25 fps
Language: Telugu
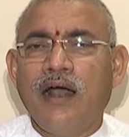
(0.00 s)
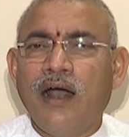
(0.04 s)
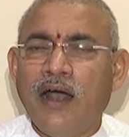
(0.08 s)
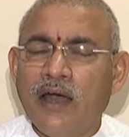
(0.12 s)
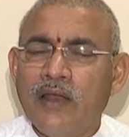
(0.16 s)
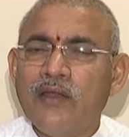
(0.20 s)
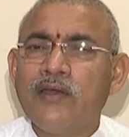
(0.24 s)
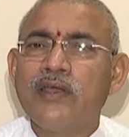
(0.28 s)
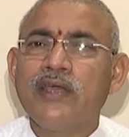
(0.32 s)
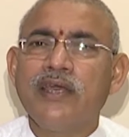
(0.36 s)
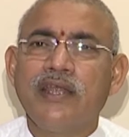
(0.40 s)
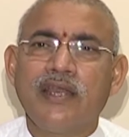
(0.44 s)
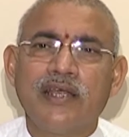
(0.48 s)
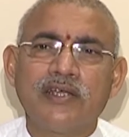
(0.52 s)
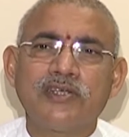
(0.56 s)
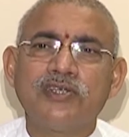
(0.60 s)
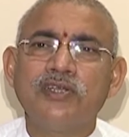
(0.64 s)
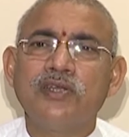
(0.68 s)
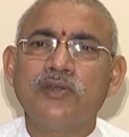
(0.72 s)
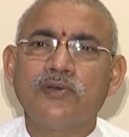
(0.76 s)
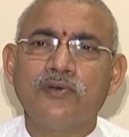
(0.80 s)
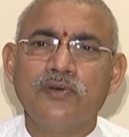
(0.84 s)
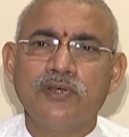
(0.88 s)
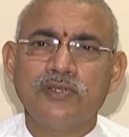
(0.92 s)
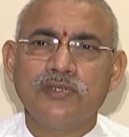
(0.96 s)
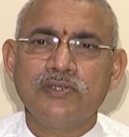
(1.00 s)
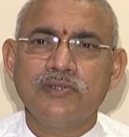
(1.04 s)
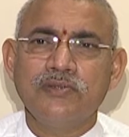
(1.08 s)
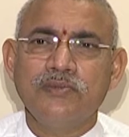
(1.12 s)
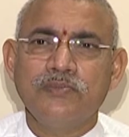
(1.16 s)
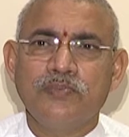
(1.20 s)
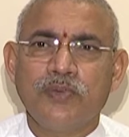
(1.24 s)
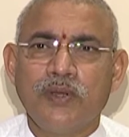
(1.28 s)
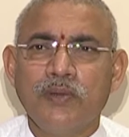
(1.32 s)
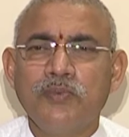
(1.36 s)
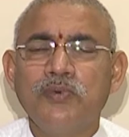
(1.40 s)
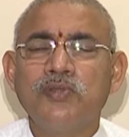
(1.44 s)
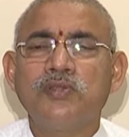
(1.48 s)
ఆరోగ్య రక్షణ కోసం
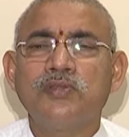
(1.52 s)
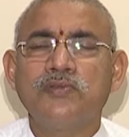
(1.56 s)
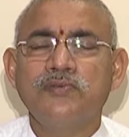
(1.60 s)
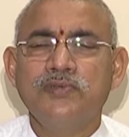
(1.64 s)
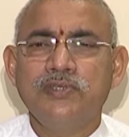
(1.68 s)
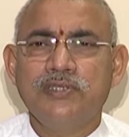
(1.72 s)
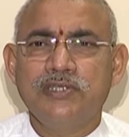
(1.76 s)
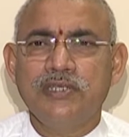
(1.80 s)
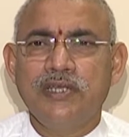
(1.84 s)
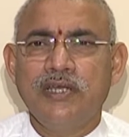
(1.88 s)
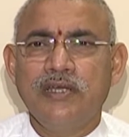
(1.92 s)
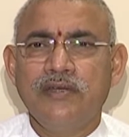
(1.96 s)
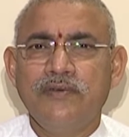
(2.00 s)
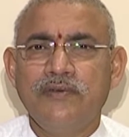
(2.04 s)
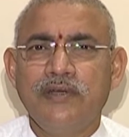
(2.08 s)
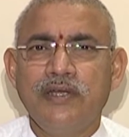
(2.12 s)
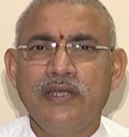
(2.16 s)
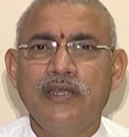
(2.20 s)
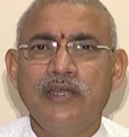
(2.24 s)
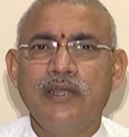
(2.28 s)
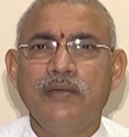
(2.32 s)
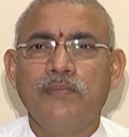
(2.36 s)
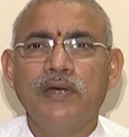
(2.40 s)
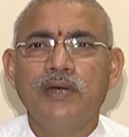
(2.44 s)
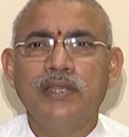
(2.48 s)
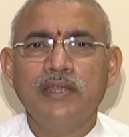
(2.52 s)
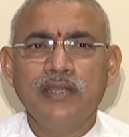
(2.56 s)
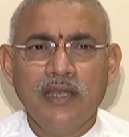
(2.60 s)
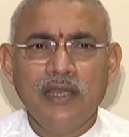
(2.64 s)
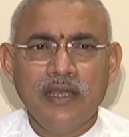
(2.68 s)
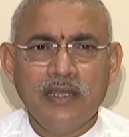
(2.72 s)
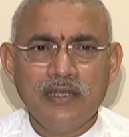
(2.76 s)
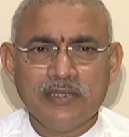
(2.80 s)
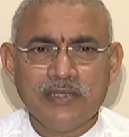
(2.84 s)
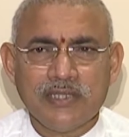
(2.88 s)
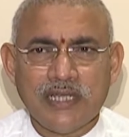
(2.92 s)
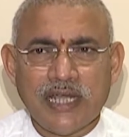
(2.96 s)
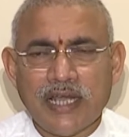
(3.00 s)
ప్రభుత్వం ఇచ్చినటువంటి
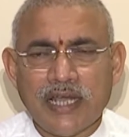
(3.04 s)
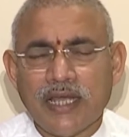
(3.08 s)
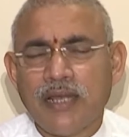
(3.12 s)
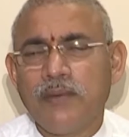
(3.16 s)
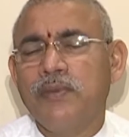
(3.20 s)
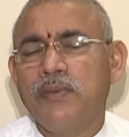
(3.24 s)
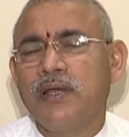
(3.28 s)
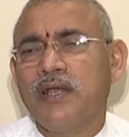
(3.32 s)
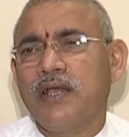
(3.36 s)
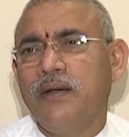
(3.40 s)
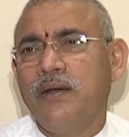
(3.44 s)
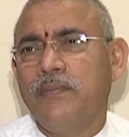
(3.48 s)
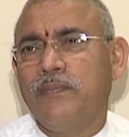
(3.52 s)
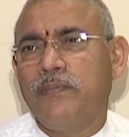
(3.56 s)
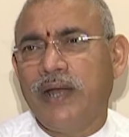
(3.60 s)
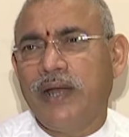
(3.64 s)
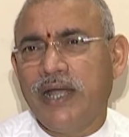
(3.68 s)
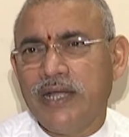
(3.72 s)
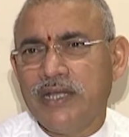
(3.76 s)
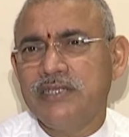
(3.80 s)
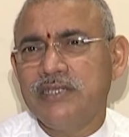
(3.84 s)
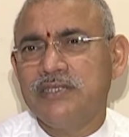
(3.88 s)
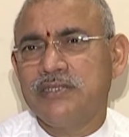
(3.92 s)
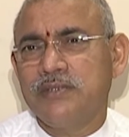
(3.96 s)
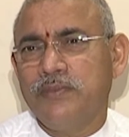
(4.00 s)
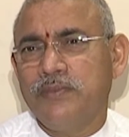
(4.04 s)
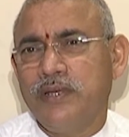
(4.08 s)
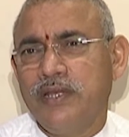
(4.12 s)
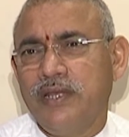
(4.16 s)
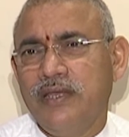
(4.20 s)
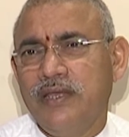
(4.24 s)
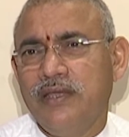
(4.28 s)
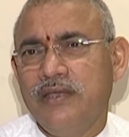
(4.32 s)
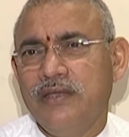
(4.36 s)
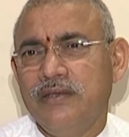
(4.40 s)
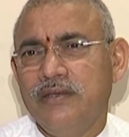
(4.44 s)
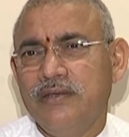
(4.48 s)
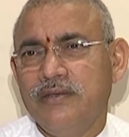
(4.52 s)
నిబంధనని సక్రమంగా
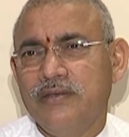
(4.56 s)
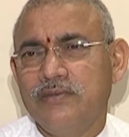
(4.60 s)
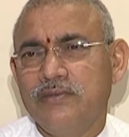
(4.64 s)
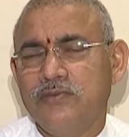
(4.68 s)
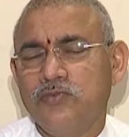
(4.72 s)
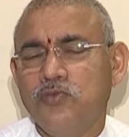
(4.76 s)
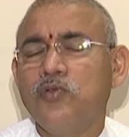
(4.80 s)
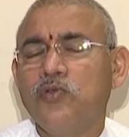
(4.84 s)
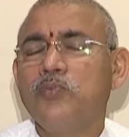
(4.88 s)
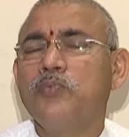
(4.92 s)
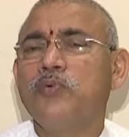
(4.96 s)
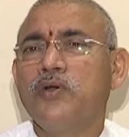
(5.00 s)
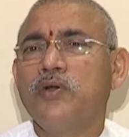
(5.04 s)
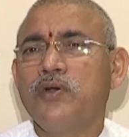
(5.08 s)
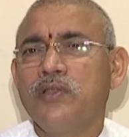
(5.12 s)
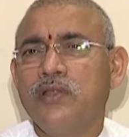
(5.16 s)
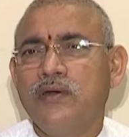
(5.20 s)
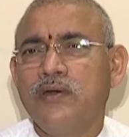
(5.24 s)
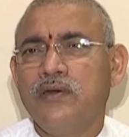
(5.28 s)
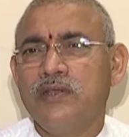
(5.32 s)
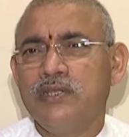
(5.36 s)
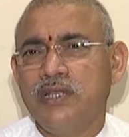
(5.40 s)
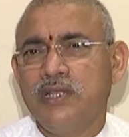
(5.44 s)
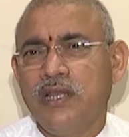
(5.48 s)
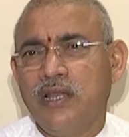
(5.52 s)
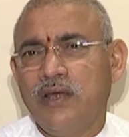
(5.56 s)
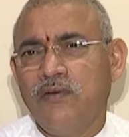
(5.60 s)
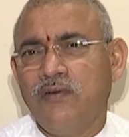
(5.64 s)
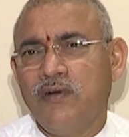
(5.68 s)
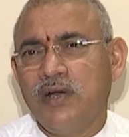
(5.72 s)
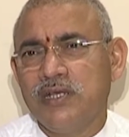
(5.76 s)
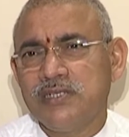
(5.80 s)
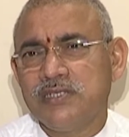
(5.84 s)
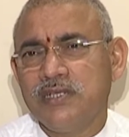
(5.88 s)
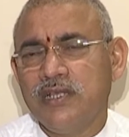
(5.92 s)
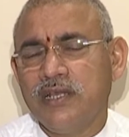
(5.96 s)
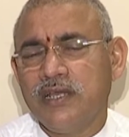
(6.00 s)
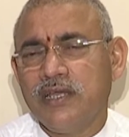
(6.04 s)
పాటించమని తూర్పుగోదావరి జిల్లా
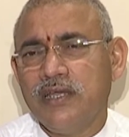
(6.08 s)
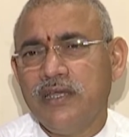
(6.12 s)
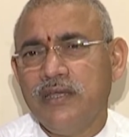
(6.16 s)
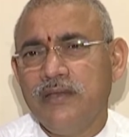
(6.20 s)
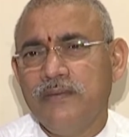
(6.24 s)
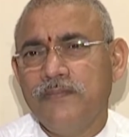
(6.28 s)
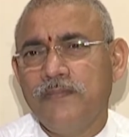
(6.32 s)
వాసులకి